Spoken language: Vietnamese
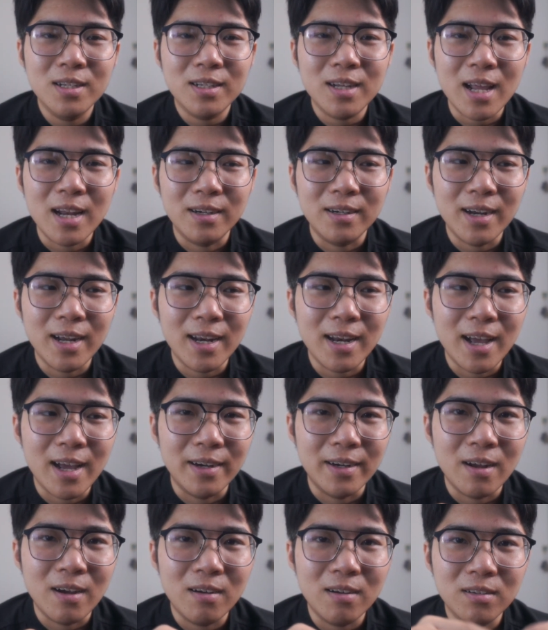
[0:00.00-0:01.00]
thành ra là
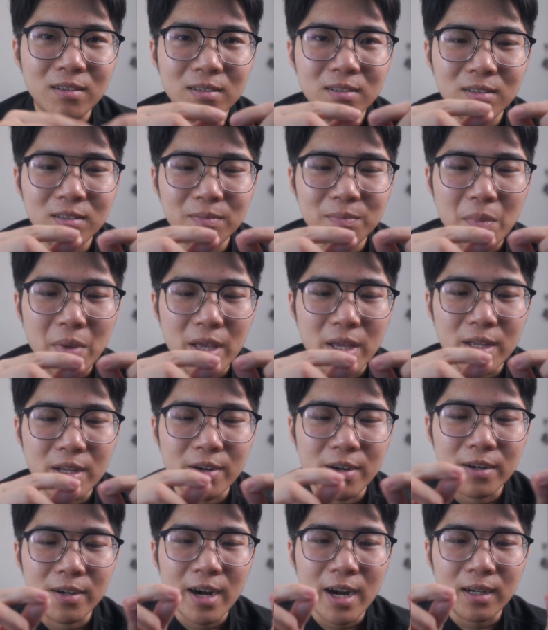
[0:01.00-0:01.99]
nó bị
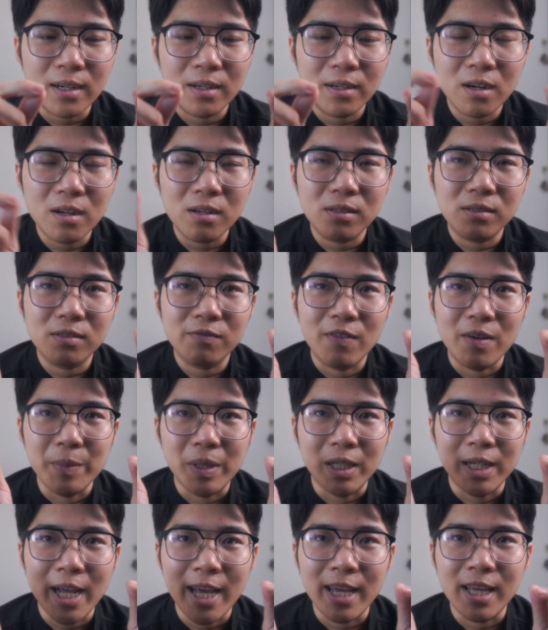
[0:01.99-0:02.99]
rách đứt và
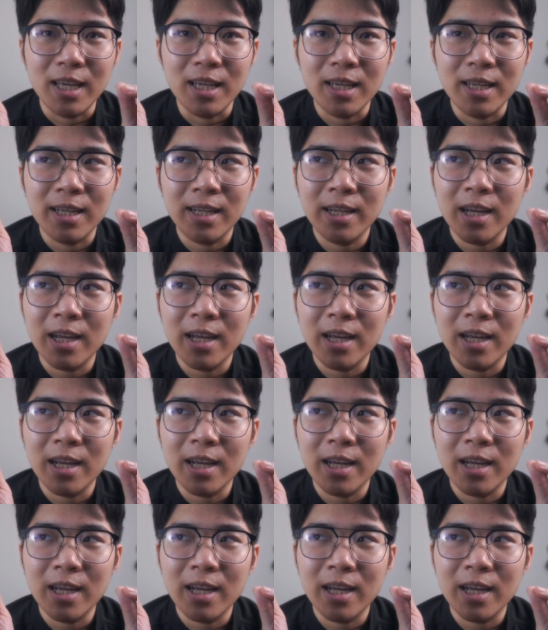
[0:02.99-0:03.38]
mình thay